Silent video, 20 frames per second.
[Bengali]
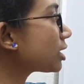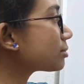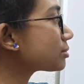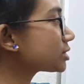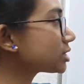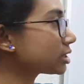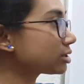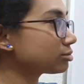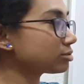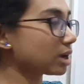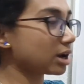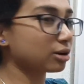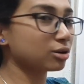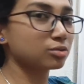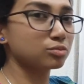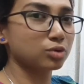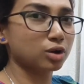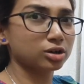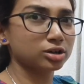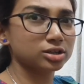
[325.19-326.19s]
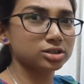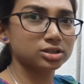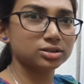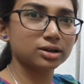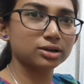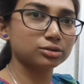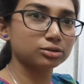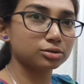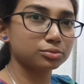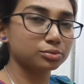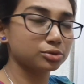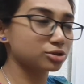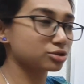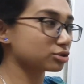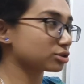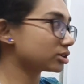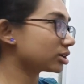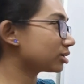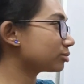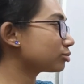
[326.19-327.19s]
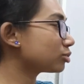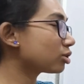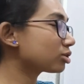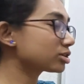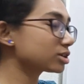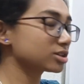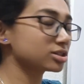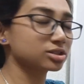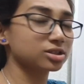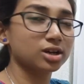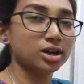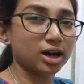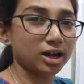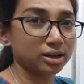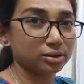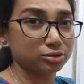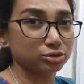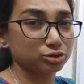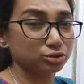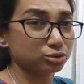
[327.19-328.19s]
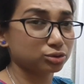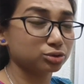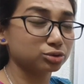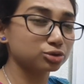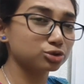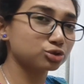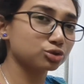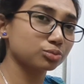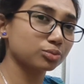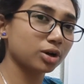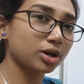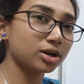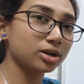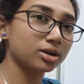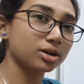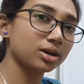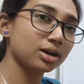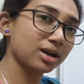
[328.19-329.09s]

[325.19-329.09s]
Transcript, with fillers: এমসিকিউ এখন মক টেস্ট দেওয়ার কোনো প্রয়োজন নেই মক টেস্টের জন্য সময়